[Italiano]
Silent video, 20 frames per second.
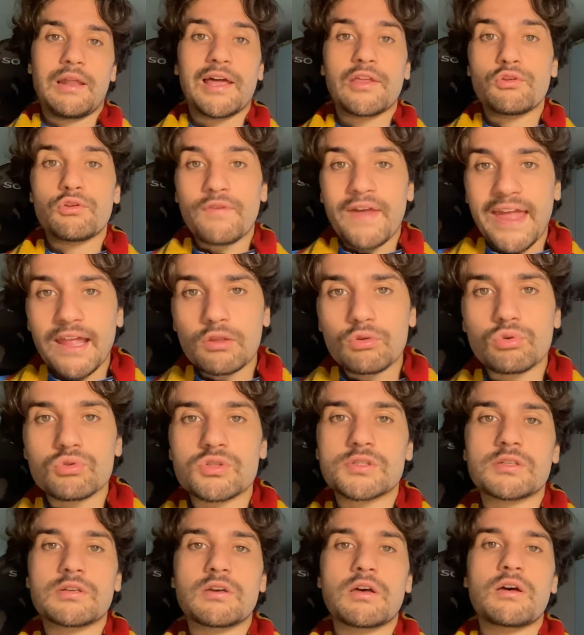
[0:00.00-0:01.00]
la
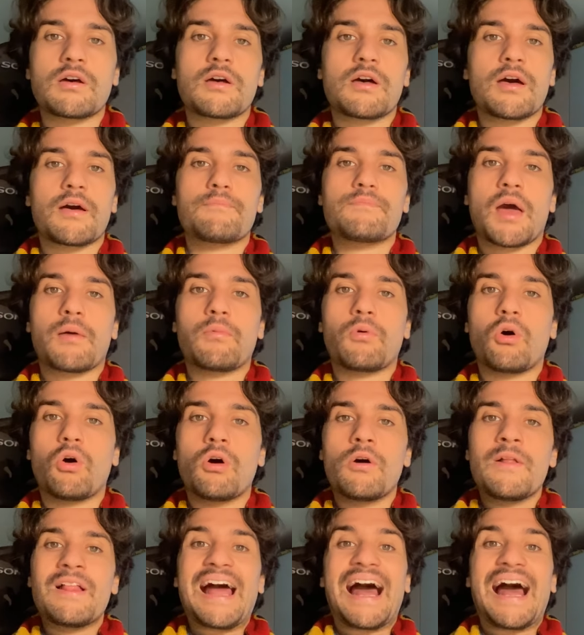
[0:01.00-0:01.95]
Juventus, abbiamo